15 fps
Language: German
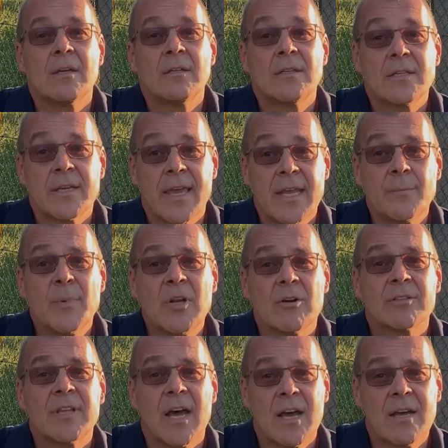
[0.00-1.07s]
Das erkennt man
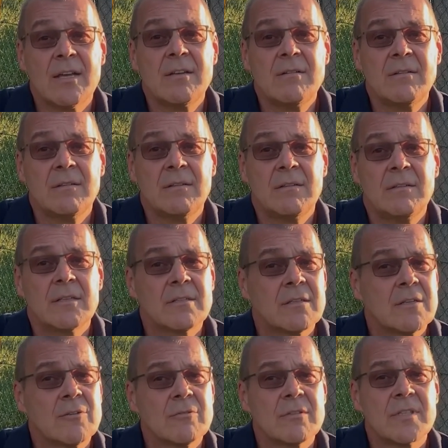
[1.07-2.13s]
auch daran, dass
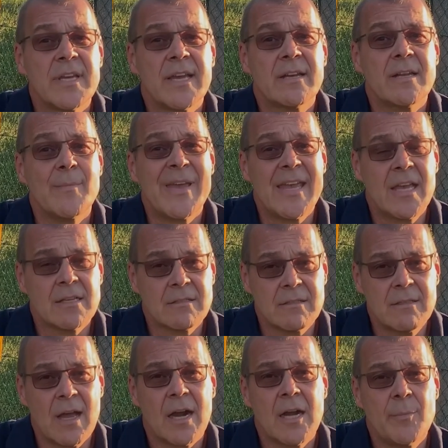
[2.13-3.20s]
der Konzern im
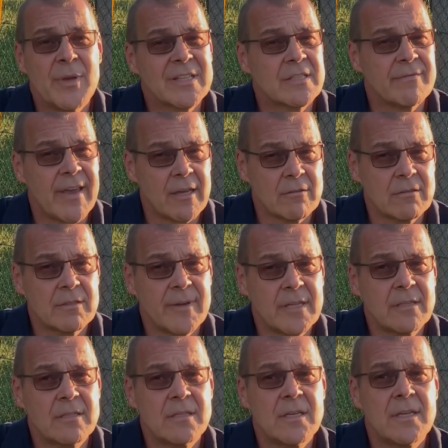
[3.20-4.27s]
ersten Halbjahr
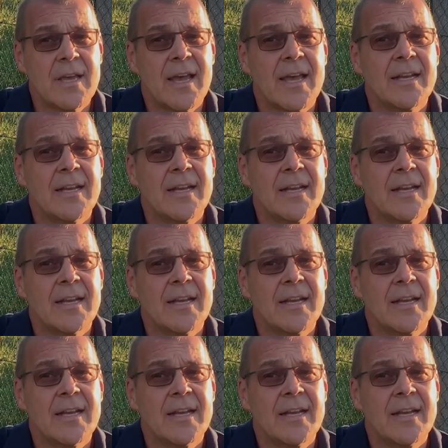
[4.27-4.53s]
2022